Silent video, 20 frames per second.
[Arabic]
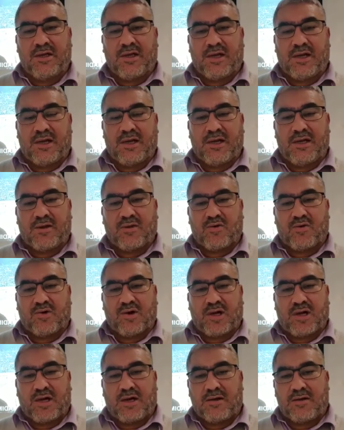
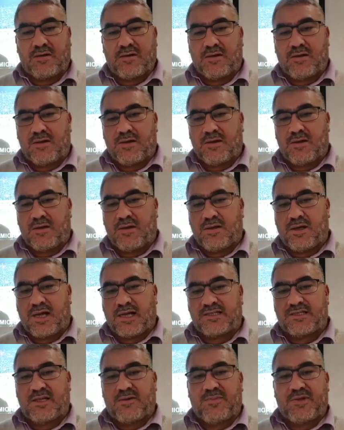القرعة
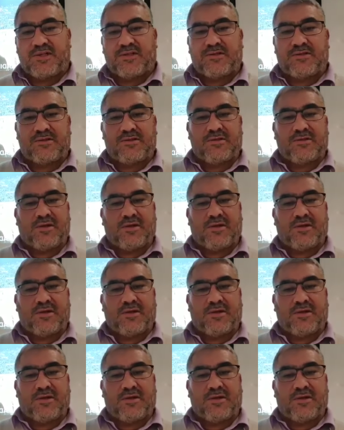حسبت